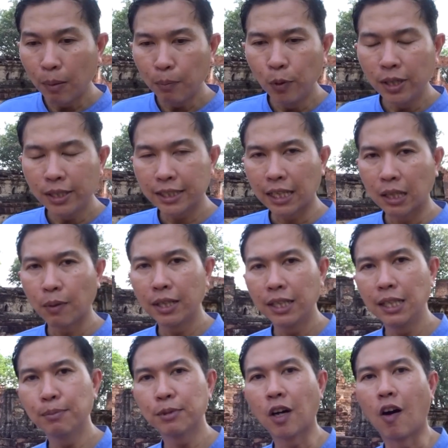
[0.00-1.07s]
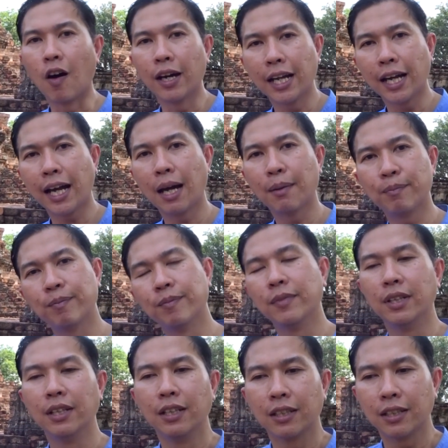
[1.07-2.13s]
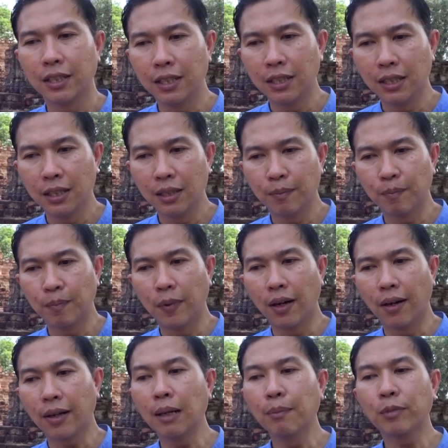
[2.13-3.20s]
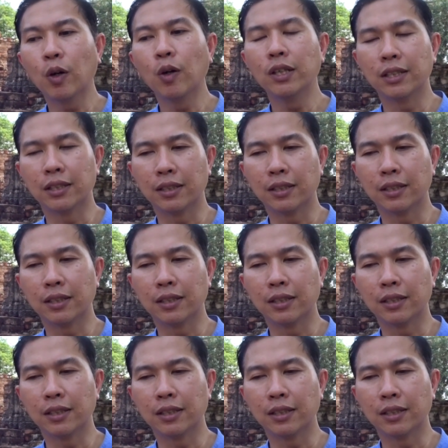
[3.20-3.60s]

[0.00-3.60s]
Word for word: พุทธศตวรรษที่ยี่สิบสองนะครับคือเริ่มต้น